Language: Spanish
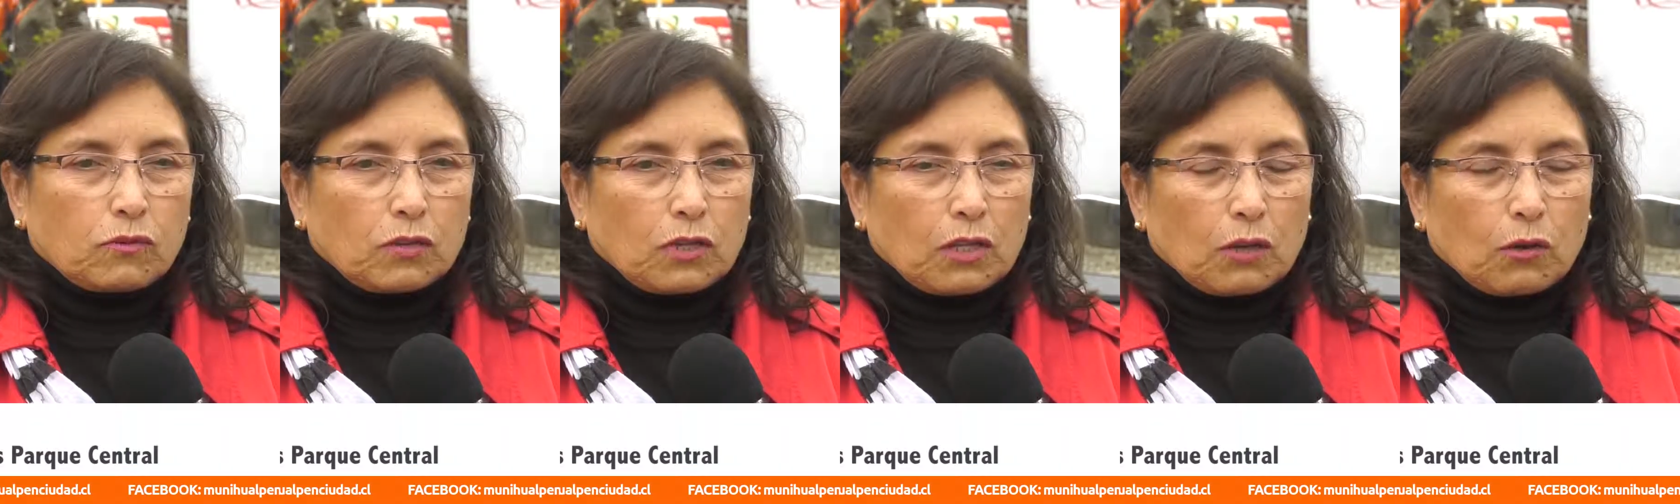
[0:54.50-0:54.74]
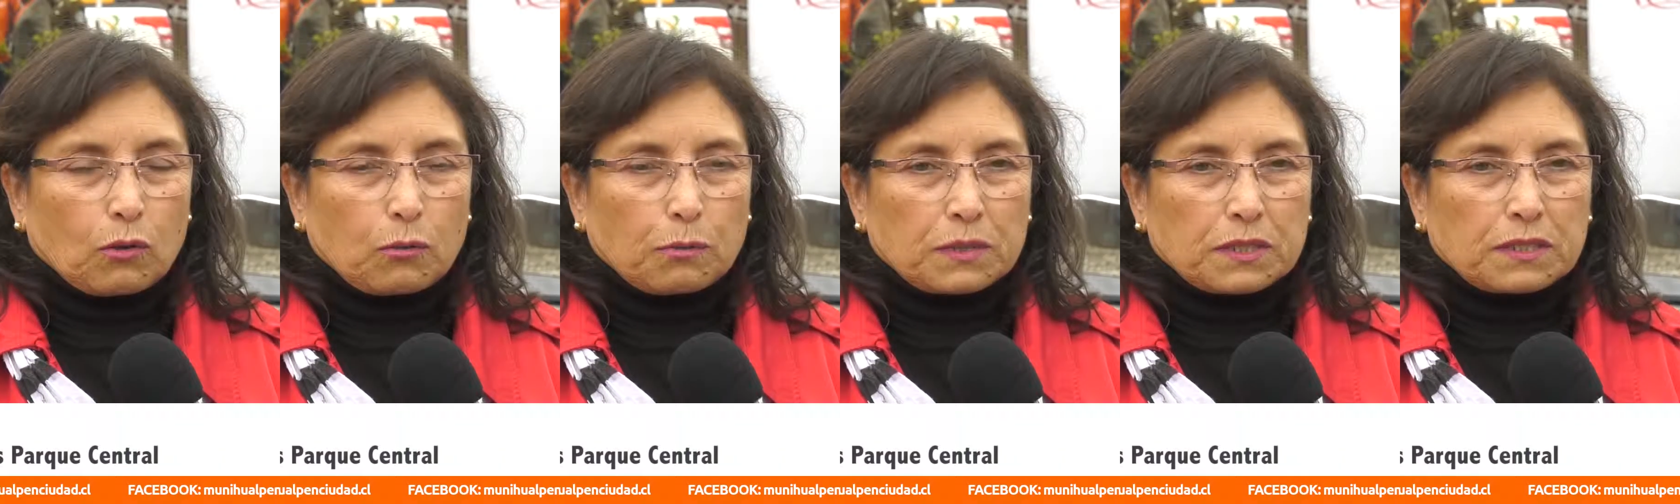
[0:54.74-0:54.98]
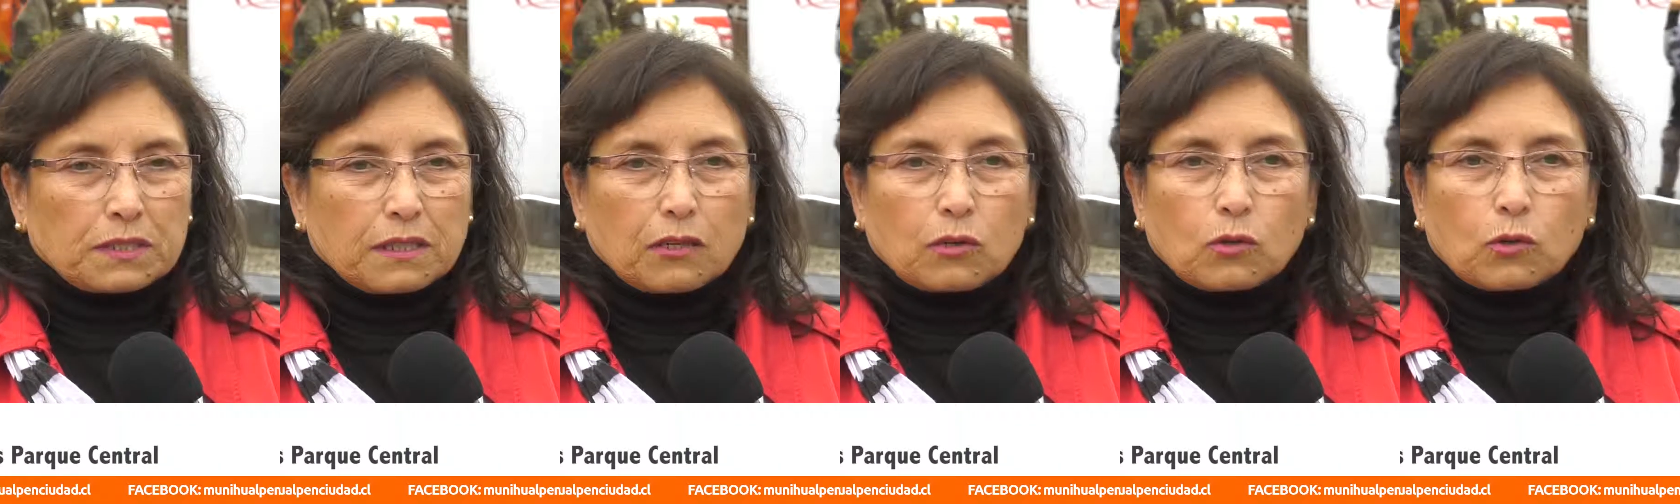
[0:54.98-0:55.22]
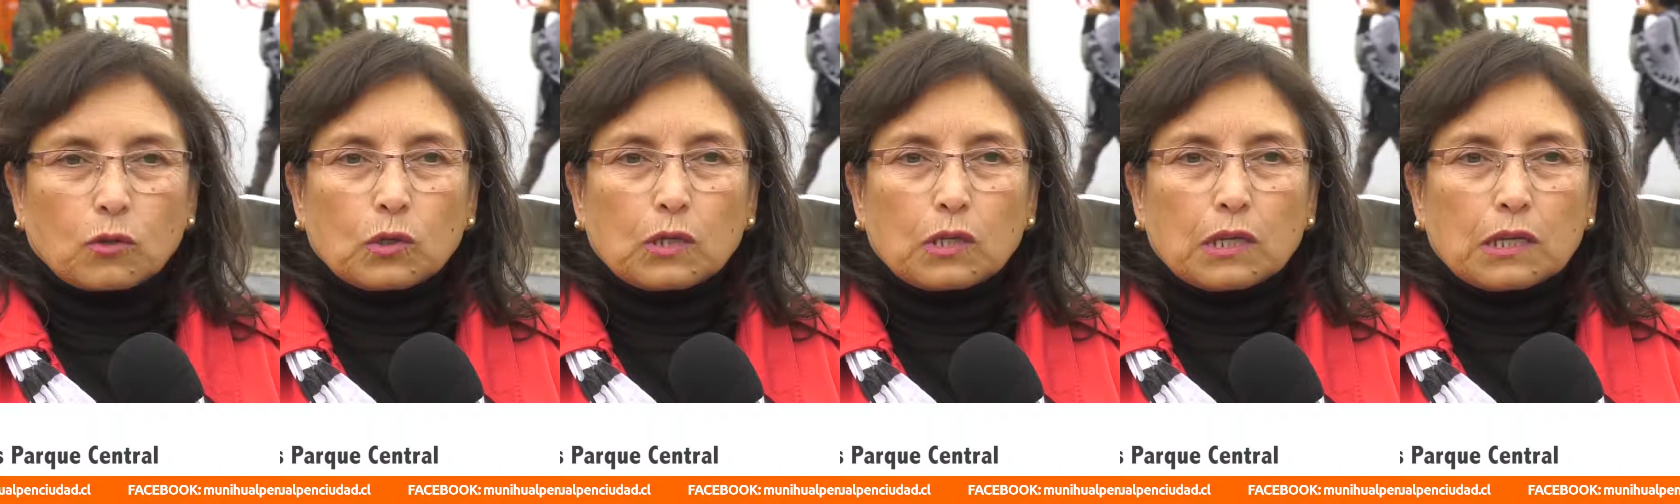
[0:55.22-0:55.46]
voy a conversar
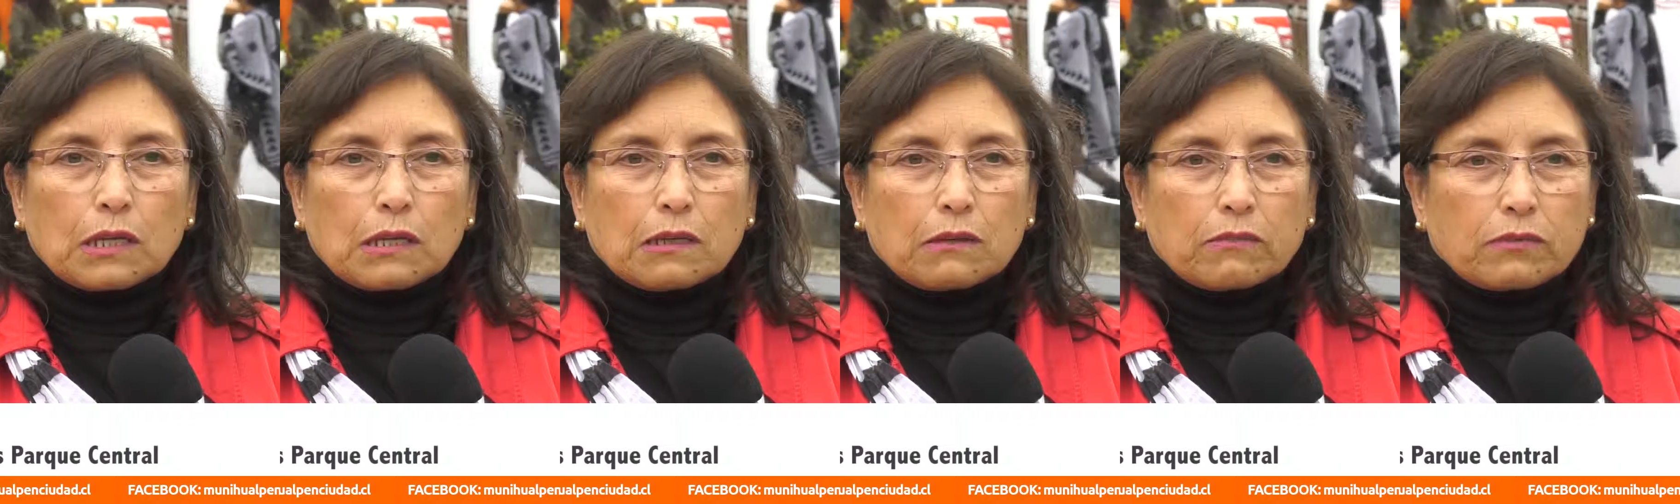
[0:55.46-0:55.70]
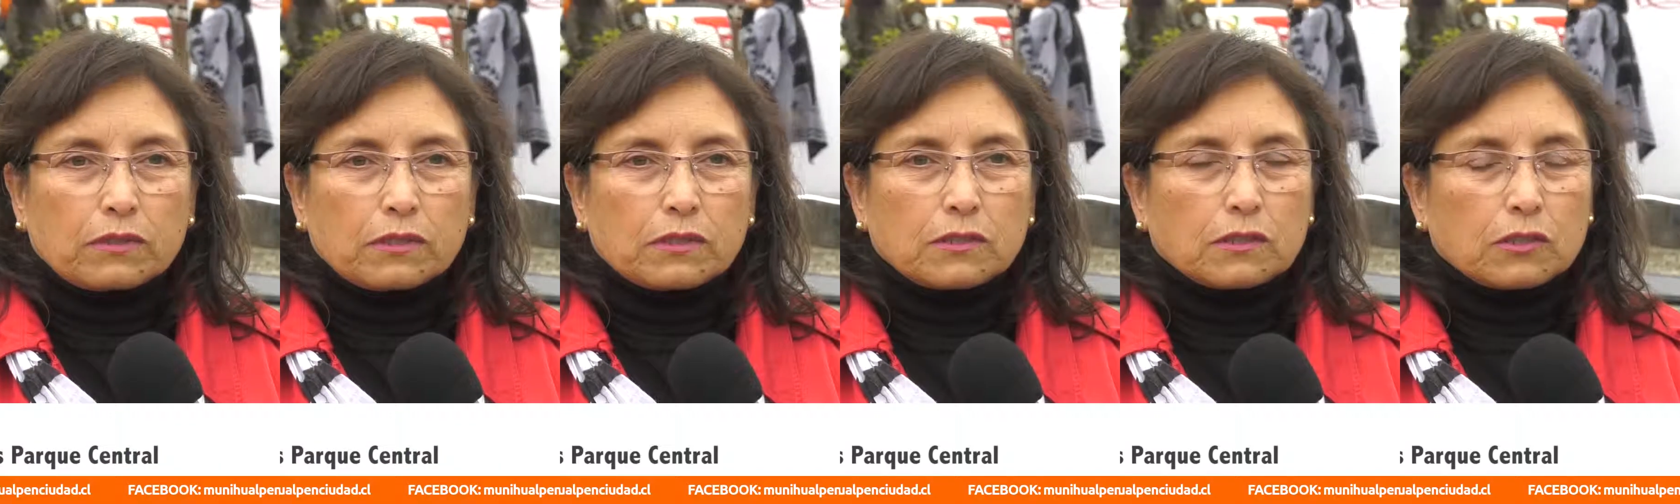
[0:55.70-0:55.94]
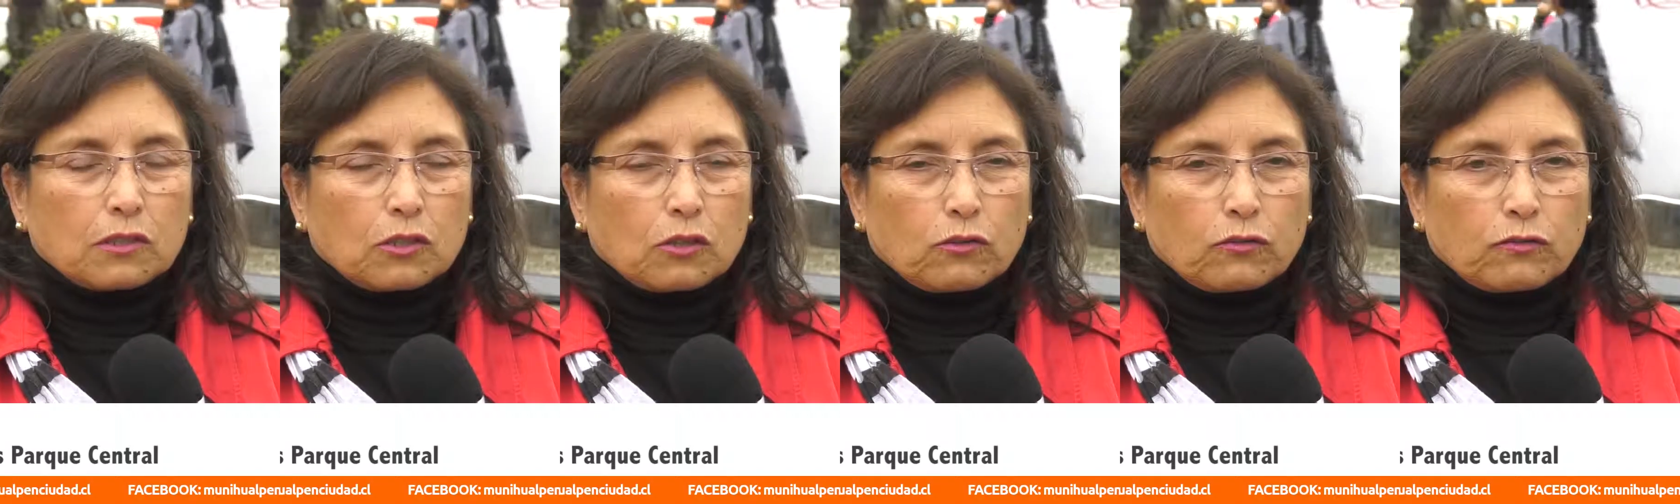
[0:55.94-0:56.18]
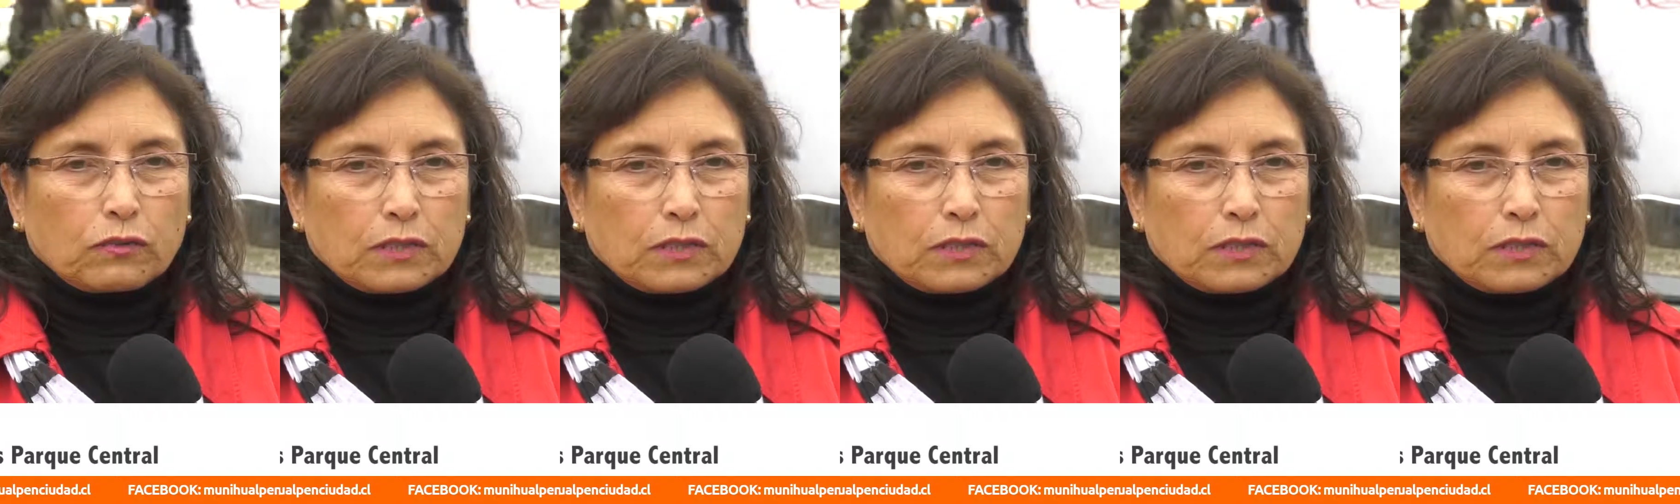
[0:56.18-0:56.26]
con los